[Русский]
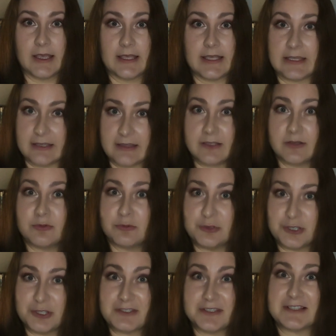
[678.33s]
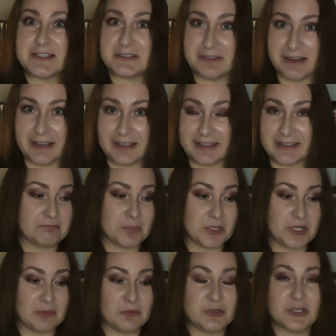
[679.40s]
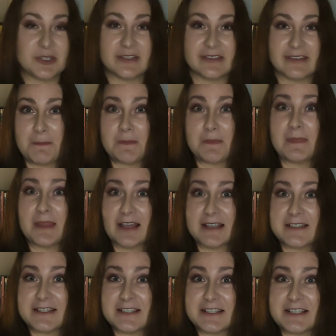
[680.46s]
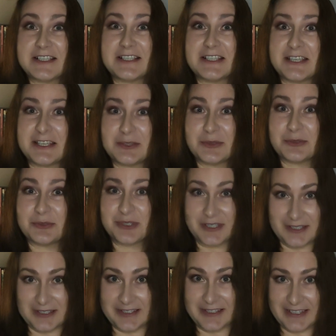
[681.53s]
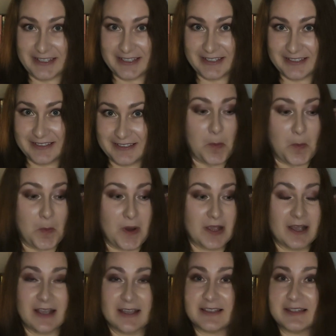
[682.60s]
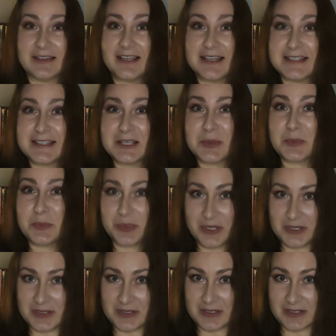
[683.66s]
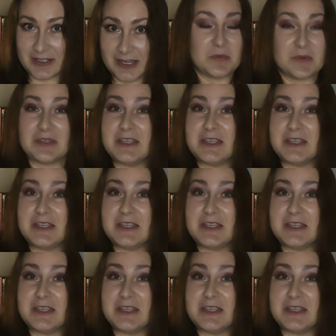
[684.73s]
И это очень задевает, потому что нас нету и здесь. Мы какая-то нация-призрак.